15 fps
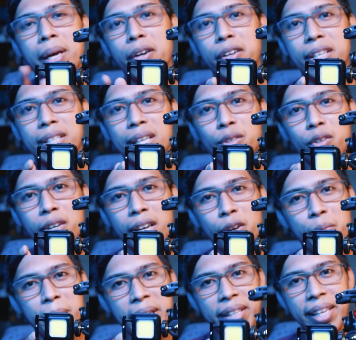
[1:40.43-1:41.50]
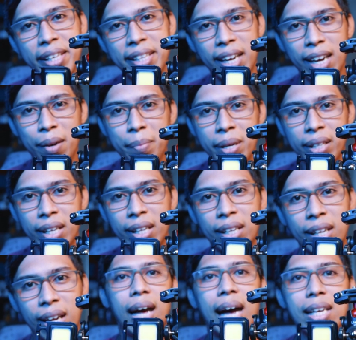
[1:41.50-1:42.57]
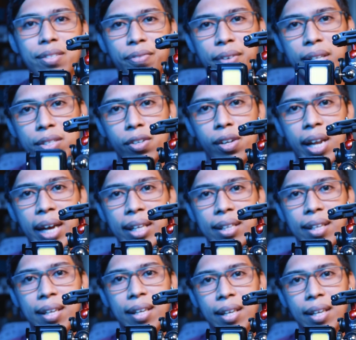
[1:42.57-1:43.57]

pero hindi to recommended na gamitin as video light.